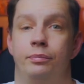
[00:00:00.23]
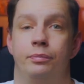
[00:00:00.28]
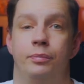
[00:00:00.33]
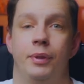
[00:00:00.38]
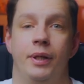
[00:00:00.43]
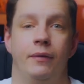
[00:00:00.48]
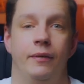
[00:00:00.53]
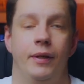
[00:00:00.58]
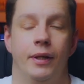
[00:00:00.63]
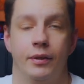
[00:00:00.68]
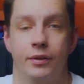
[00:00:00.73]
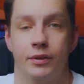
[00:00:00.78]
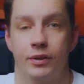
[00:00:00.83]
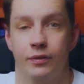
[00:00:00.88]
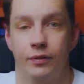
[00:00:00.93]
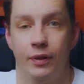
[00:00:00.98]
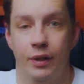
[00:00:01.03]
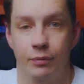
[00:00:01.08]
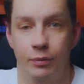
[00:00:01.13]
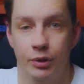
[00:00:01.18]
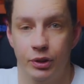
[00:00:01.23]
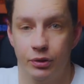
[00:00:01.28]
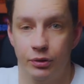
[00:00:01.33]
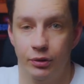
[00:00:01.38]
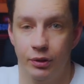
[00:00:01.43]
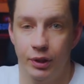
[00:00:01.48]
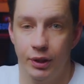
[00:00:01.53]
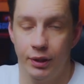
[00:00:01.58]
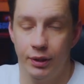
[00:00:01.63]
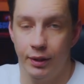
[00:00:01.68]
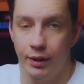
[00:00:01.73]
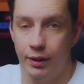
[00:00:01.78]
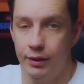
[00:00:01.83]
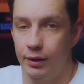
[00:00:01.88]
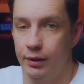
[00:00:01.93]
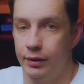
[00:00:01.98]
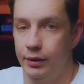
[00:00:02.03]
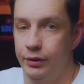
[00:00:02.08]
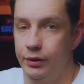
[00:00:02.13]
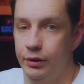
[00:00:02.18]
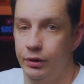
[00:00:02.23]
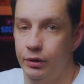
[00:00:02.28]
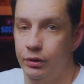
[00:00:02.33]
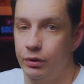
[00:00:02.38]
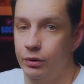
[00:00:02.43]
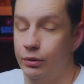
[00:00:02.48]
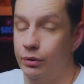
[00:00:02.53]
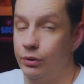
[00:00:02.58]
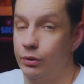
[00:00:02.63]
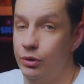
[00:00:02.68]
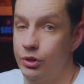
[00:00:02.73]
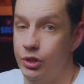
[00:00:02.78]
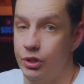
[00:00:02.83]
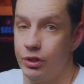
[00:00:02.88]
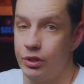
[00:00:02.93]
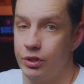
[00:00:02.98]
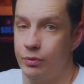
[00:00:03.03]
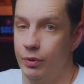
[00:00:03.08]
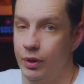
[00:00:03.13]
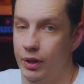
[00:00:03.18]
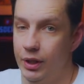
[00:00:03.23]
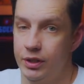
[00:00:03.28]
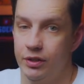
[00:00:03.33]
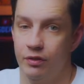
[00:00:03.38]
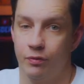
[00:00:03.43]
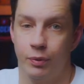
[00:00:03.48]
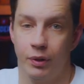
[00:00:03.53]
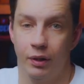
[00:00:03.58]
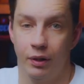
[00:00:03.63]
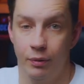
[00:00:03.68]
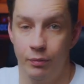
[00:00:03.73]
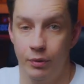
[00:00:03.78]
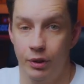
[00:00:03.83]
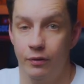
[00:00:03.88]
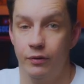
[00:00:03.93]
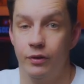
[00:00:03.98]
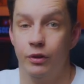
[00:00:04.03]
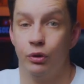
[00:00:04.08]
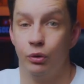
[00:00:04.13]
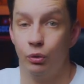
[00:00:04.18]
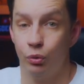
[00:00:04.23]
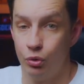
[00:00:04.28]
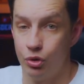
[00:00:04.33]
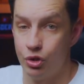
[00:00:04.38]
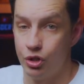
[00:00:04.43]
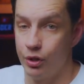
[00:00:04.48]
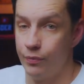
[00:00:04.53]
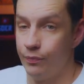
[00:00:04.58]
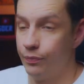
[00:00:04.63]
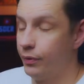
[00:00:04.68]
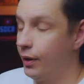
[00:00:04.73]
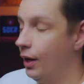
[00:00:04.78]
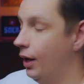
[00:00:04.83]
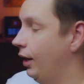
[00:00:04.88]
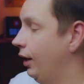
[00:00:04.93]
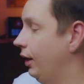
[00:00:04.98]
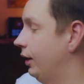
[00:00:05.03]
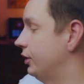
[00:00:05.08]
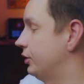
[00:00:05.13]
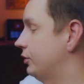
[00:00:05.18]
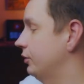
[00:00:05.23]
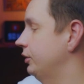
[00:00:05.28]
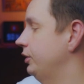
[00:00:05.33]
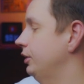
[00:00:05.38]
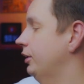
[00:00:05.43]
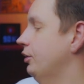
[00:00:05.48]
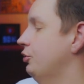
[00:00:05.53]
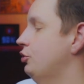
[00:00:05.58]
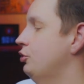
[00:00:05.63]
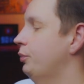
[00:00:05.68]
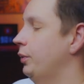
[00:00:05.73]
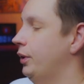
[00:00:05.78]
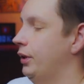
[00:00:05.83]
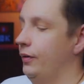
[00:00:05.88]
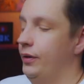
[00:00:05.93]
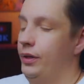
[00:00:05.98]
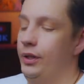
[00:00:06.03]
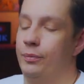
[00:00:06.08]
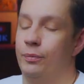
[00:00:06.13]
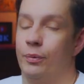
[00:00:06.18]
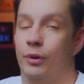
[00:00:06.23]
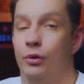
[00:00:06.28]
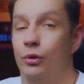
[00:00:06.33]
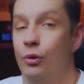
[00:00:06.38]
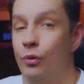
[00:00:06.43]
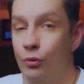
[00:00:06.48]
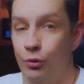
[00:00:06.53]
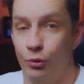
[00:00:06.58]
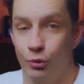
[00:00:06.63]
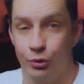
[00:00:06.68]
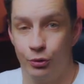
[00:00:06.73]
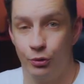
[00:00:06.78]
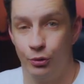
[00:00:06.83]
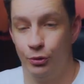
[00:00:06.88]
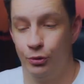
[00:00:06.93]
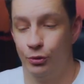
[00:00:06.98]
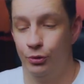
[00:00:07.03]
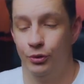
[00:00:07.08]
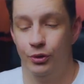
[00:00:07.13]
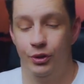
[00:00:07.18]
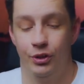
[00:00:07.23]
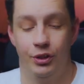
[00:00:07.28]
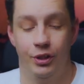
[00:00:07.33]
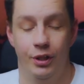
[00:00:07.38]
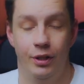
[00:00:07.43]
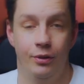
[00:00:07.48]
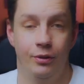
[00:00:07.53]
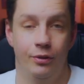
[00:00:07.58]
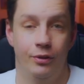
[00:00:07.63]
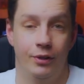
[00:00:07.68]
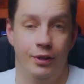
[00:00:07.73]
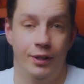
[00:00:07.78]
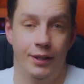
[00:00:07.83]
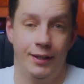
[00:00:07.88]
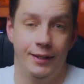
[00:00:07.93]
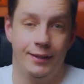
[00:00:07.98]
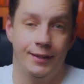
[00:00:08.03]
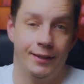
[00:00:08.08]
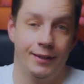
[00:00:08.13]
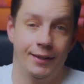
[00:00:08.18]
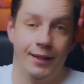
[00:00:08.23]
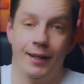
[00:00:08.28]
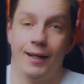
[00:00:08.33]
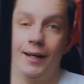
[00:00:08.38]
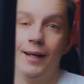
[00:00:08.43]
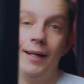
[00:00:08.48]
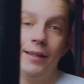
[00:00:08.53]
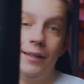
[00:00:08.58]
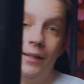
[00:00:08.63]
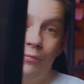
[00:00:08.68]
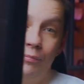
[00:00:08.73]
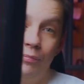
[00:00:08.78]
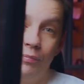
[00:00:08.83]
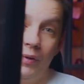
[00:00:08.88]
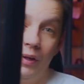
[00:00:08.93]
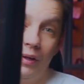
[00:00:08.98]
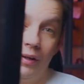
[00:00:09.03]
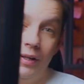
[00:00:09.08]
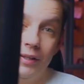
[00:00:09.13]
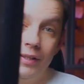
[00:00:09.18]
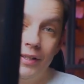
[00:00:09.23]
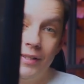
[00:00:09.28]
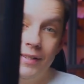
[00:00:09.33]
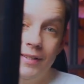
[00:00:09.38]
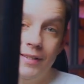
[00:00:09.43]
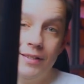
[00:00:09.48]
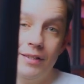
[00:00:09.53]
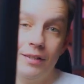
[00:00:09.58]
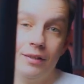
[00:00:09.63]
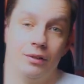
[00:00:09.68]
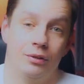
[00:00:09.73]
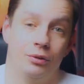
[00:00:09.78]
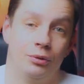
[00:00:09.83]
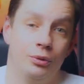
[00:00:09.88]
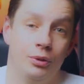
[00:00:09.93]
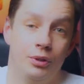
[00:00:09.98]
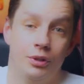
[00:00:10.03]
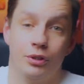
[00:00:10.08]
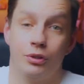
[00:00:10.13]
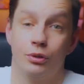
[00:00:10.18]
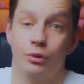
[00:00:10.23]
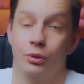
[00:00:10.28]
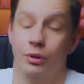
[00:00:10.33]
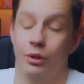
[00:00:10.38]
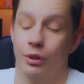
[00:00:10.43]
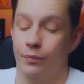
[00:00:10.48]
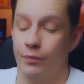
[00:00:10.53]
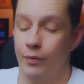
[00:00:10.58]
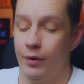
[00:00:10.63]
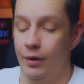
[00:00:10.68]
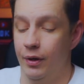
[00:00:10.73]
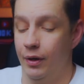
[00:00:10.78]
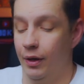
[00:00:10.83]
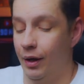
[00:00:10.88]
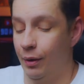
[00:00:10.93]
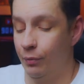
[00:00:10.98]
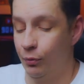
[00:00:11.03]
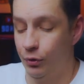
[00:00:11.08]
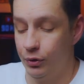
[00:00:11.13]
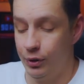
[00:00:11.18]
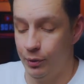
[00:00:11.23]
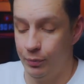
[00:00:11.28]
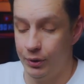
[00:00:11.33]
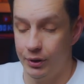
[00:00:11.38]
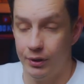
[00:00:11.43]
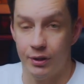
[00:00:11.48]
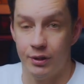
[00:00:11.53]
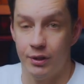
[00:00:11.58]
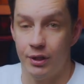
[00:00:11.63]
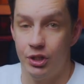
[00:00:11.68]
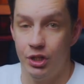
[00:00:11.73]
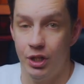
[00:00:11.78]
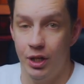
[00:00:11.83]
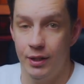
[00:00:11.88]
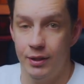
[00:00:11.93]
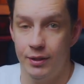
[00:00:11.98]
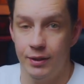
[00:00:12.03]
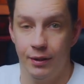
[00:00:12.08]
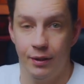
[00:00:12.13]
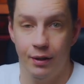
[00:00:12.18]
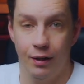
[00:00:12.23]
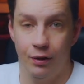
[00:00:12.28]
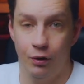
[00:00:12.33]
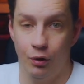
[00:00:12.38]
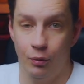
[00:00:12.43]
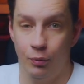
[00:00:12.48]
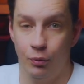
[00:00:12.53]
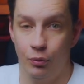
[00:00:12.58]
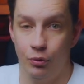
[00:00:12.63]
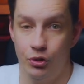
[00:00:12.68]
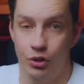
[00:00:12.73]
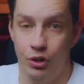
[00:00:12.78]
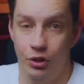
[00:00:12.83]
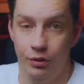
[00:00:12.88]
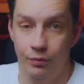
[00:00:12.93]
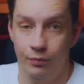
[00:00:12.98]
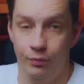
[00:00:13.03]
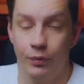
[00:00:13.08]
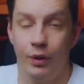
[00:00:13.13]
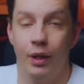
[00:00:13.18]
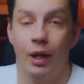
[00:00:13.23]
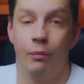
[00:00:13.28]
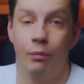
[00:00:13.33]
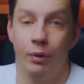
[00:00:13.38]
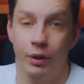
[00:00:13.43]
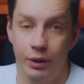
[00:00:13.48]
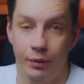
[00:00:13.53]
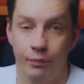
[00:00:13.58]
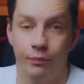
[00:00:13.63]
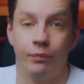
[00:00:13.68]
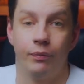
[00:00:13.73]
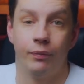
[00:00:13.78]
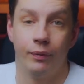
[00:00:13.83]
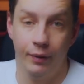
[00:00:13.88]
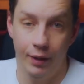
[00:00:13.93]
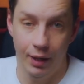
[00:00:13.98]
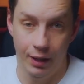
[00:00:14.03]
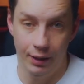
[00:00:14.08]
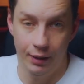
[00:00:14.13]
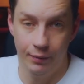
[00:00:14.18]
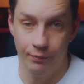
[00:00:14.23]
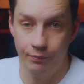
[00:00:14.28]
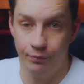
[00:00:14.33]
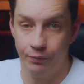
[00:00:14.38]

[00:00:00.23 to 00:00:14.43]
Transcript: Привет, с вами Сойер, это канал для тех, кто хочет разбираться в программировании лучше. И сегодня я хочу поговорить про новую свою идею, это награда, награда «Золотой Сойер». Кому она предназначается и как ее получить, об этом далее.